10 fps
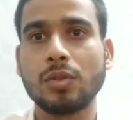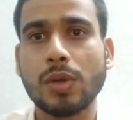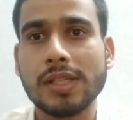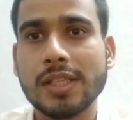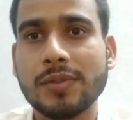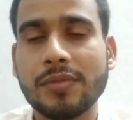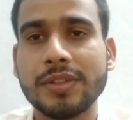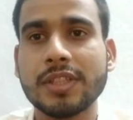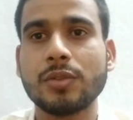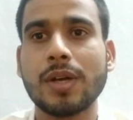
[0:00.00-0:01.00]
सो तो गाइस एक बार
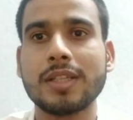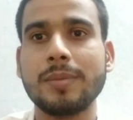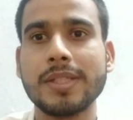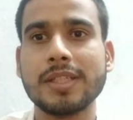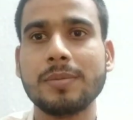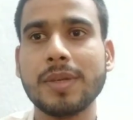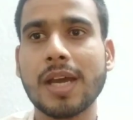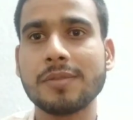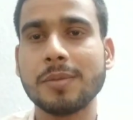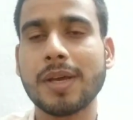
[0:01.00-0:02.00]
फिर से स्वागत है मेरे चैनल पे
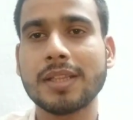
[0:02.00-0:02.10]
आज मैं